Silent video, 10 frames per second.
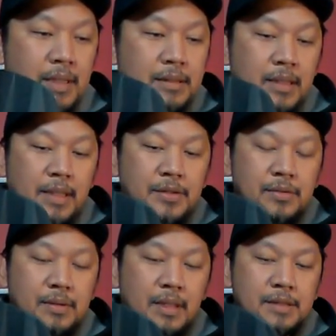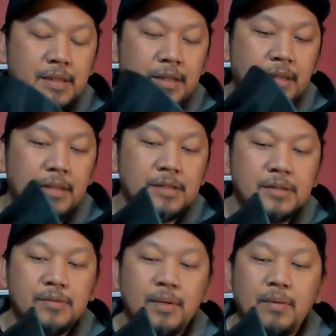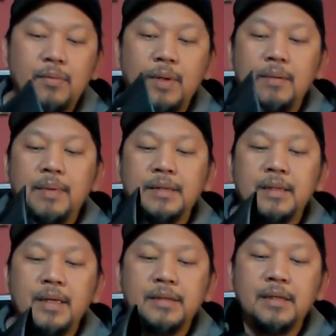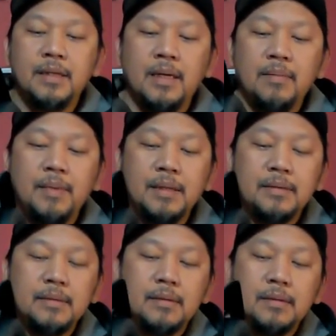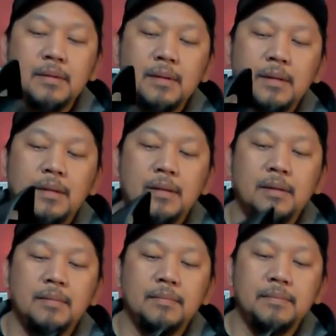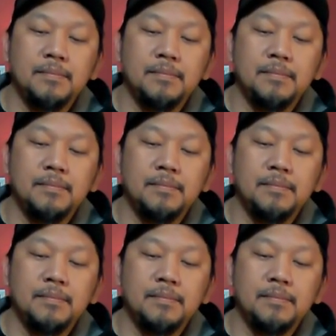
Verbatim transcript: ventilation niya is I think this is a well ventilated helmet. Uh,